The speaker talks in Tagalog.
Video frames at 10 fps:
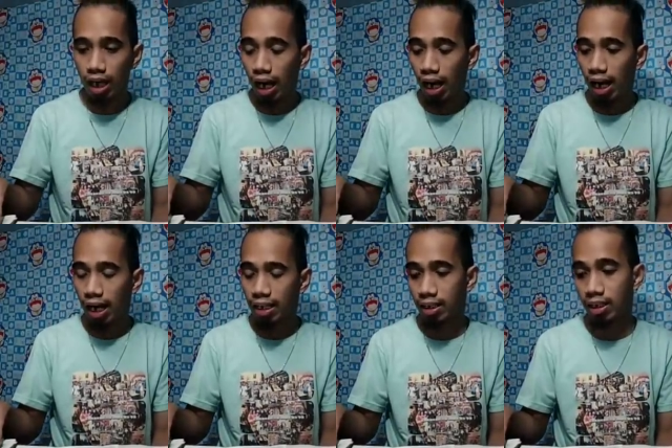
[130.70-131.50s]

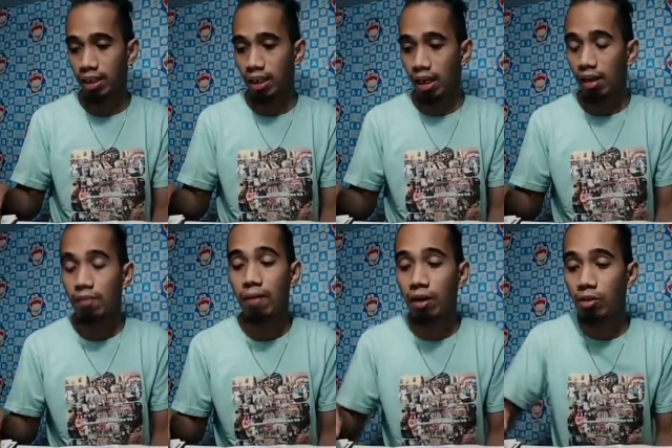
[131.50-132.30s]
at
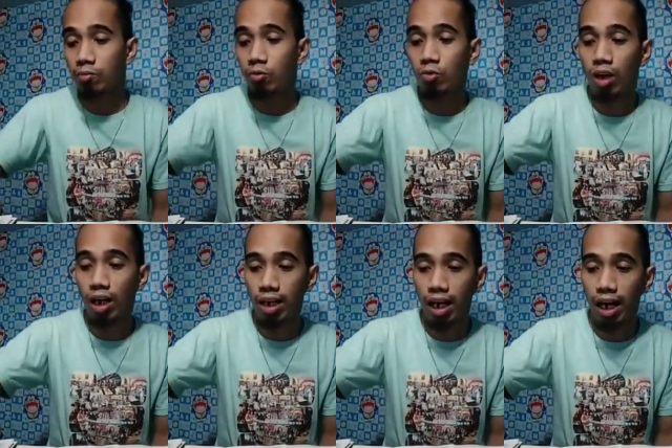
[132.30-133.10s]
bago po
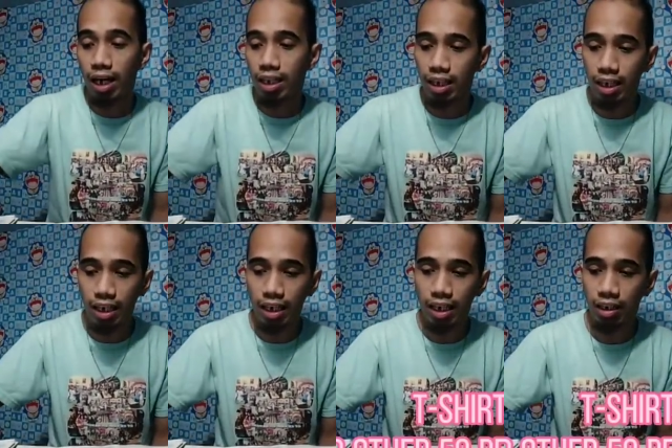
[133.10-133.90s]
ang lahat
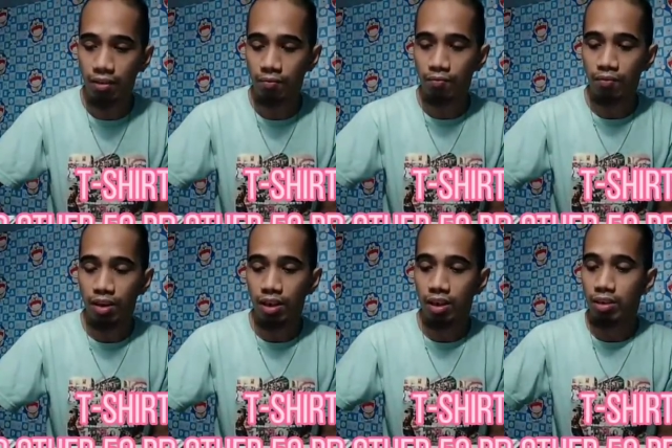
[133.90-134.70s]
eh
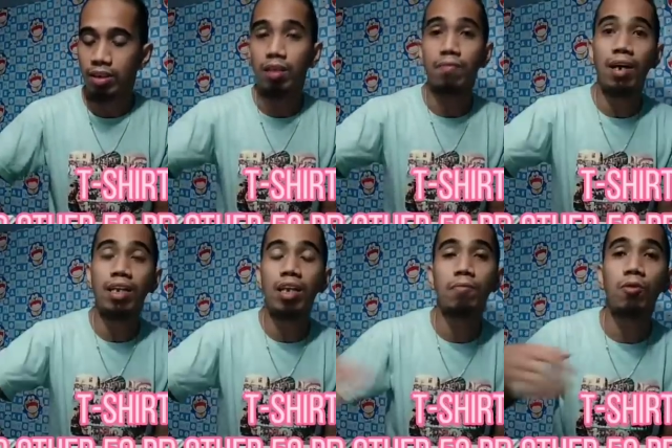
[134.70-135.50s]
sa
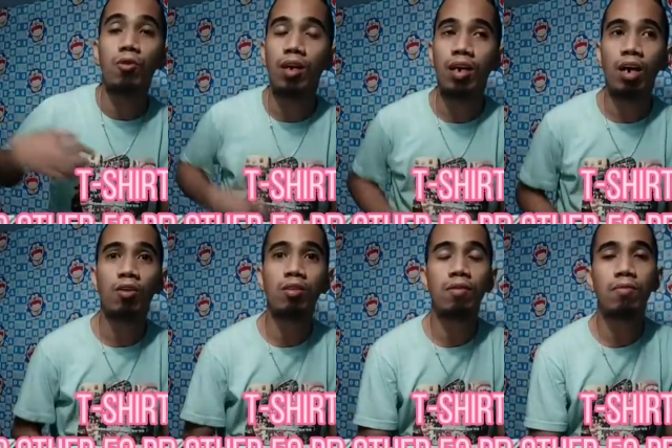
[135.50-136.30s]
Monday po eh ako
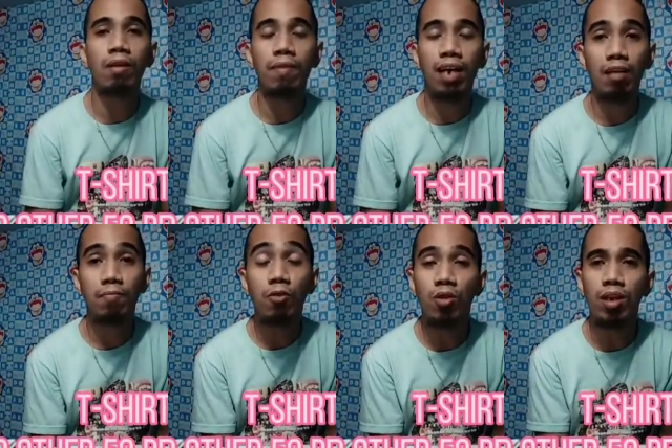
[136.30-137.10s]
yung
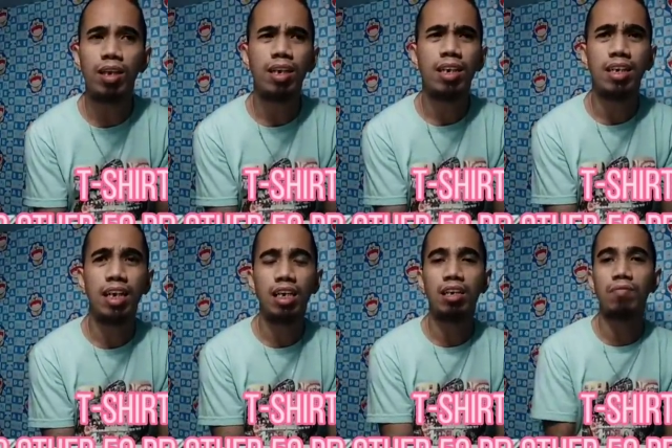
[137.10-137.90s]
magpaparapol
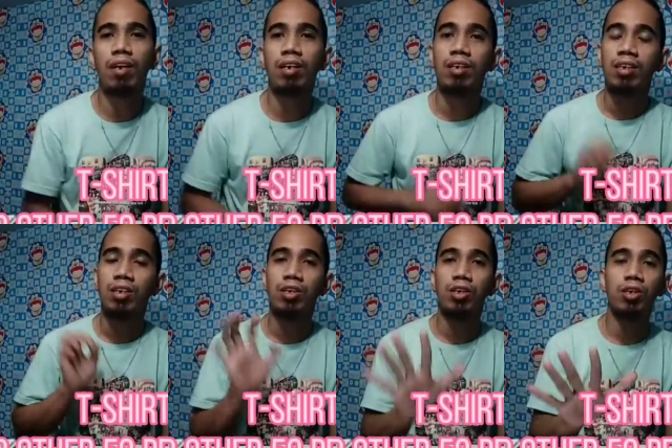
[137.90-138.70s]
ng limang
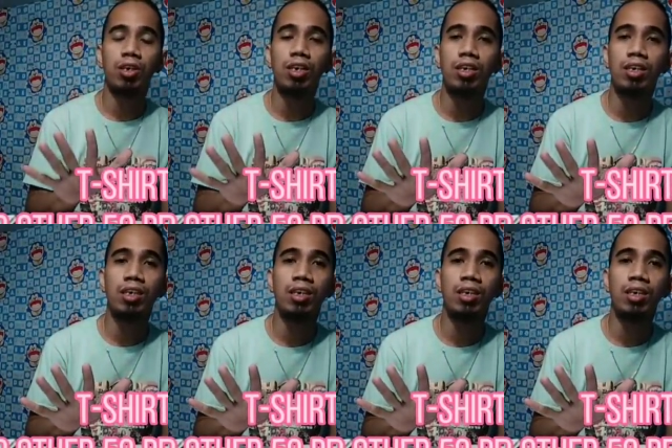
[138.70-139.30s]
t-shirt